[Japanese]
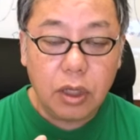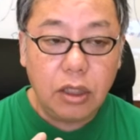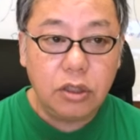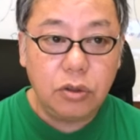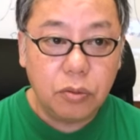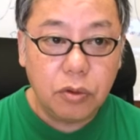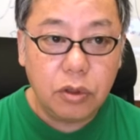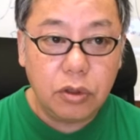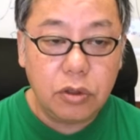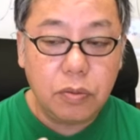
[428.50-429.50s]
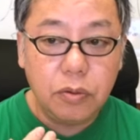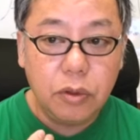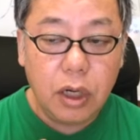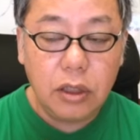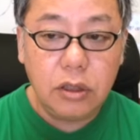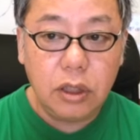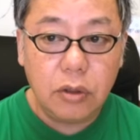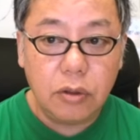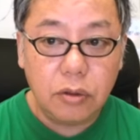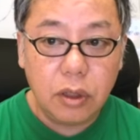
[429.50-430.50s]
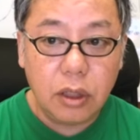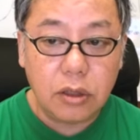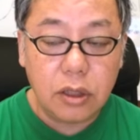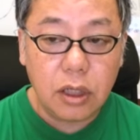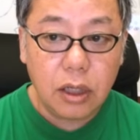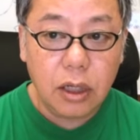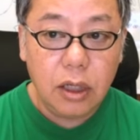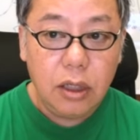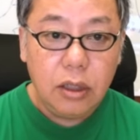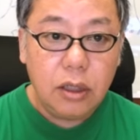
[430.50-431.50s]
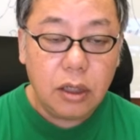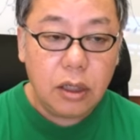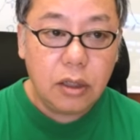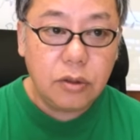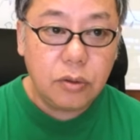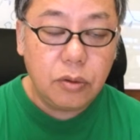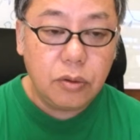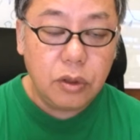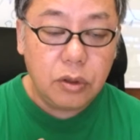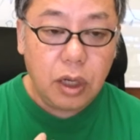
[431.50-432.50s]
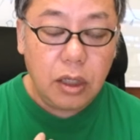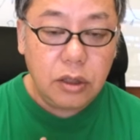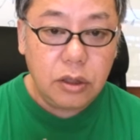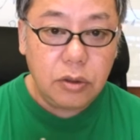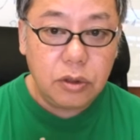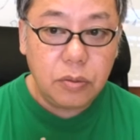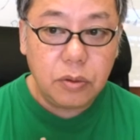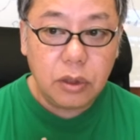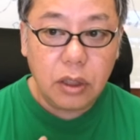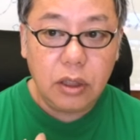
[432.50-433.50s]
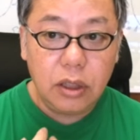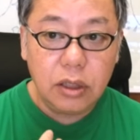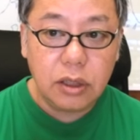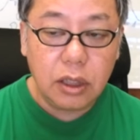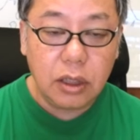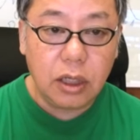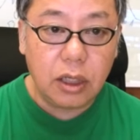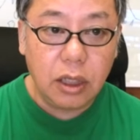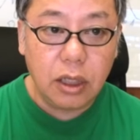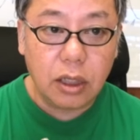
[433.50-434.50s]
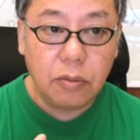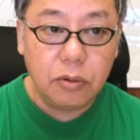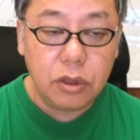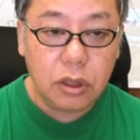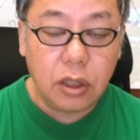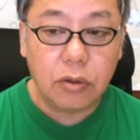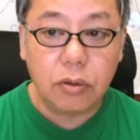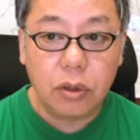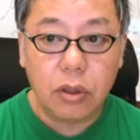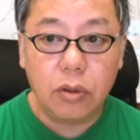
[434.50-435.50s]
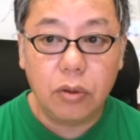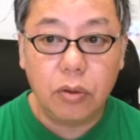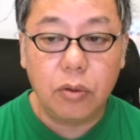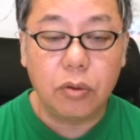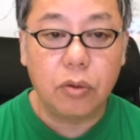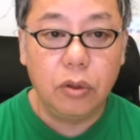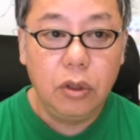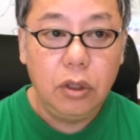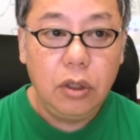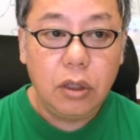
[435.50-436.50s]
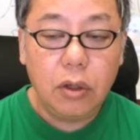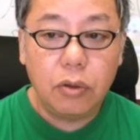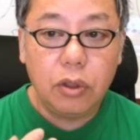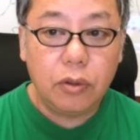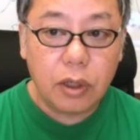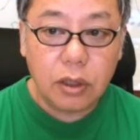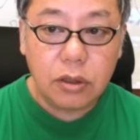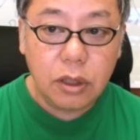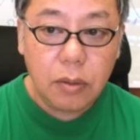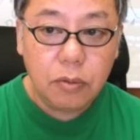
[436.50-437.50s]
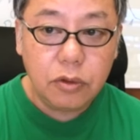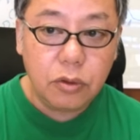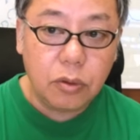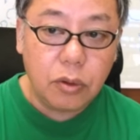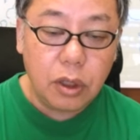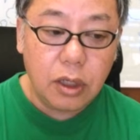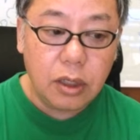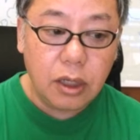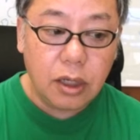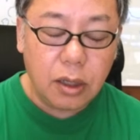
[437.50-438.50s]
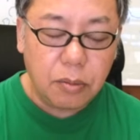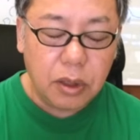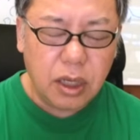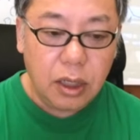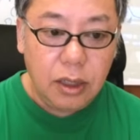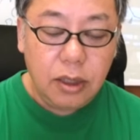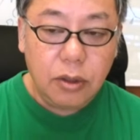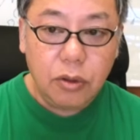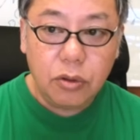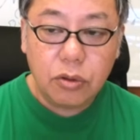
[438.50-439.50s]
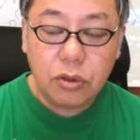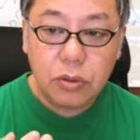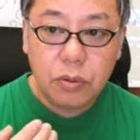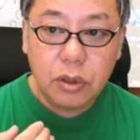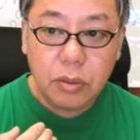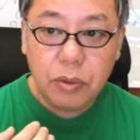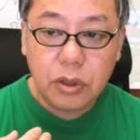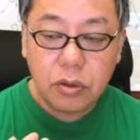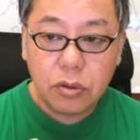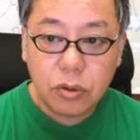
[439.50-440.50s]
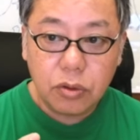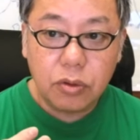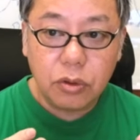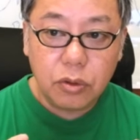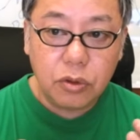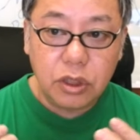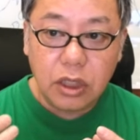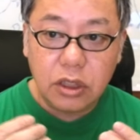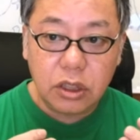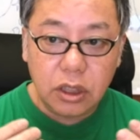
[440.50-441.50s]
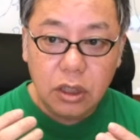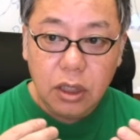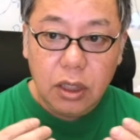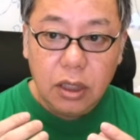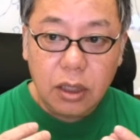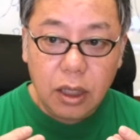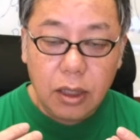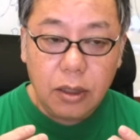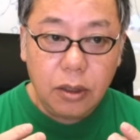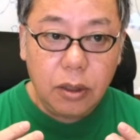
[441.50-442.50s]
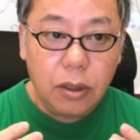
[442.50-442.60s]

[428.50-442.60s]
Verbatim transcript: 大事に思ってる、自分を愛しているはずだから、そこの愛してる自分が否定されたら嫌な気持ちになるっていうことが起きるわけですね。もちろんこれが、だからまたいろいろと自分に別のそのジャッジ、ね、